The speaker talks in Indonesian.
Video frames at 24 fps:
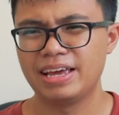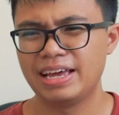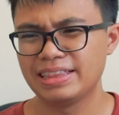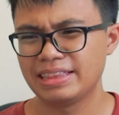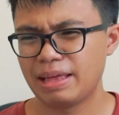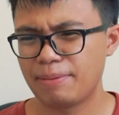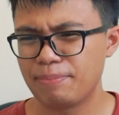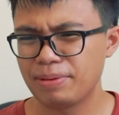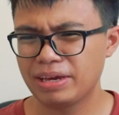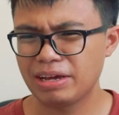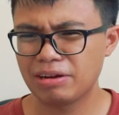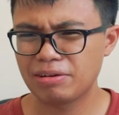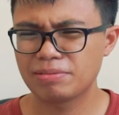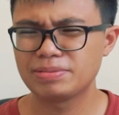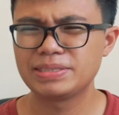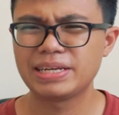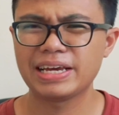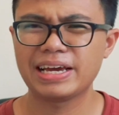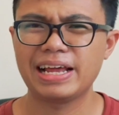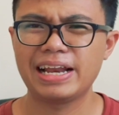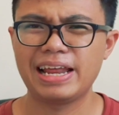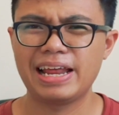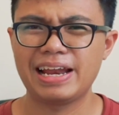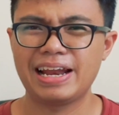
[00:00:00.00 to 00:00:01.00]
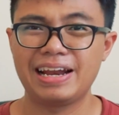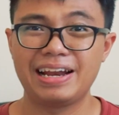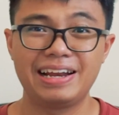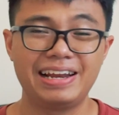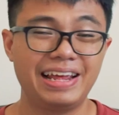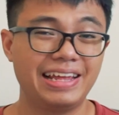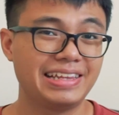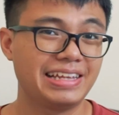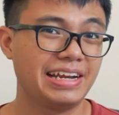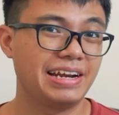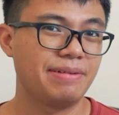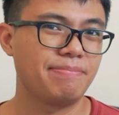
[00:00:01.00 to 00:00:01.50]
Tapi kalau misalnya kalian ada
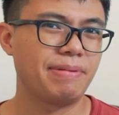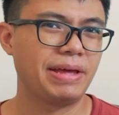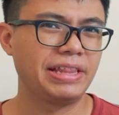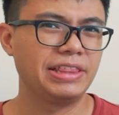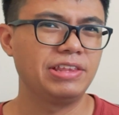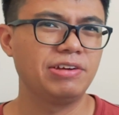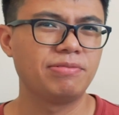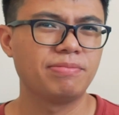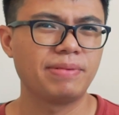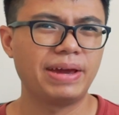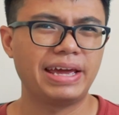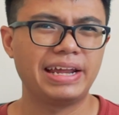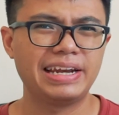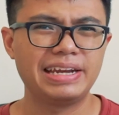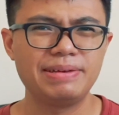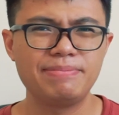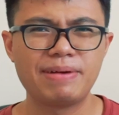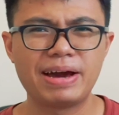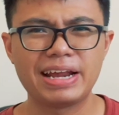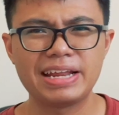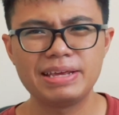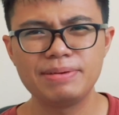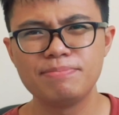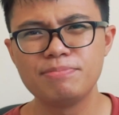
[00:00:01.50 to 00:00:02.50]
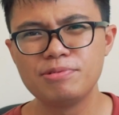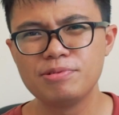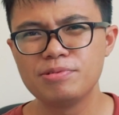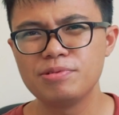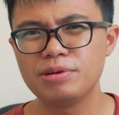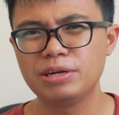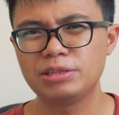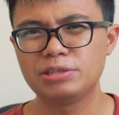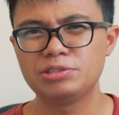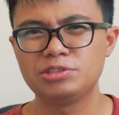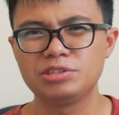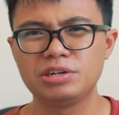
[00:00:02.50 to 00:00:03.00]
lihat ada Pentium N5000
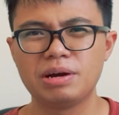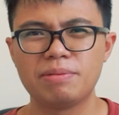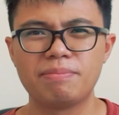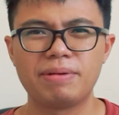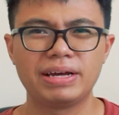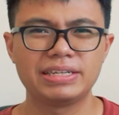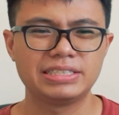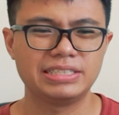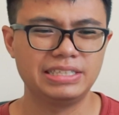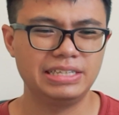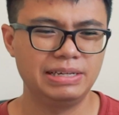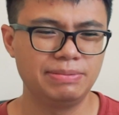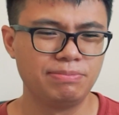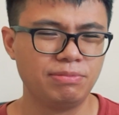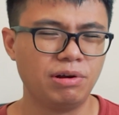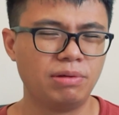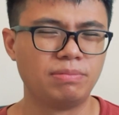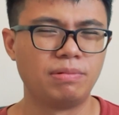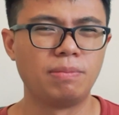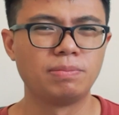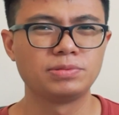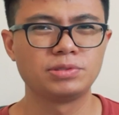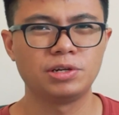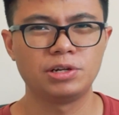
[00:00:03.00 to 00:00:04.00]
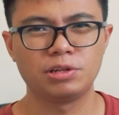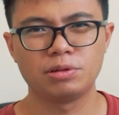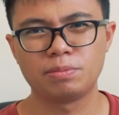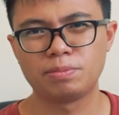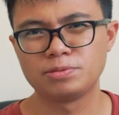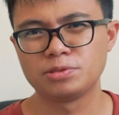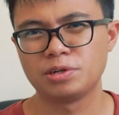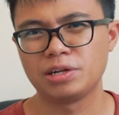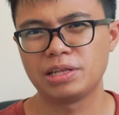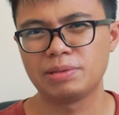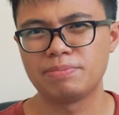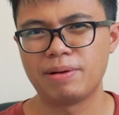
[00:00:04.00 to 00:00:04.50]
itu juga masih belum
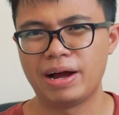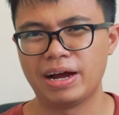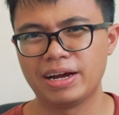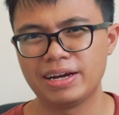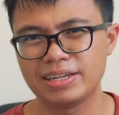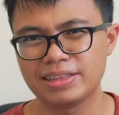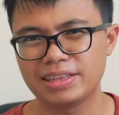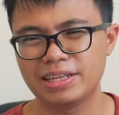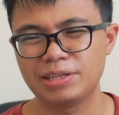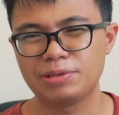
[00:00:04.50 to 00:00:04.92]
obsolete-obsolete banget.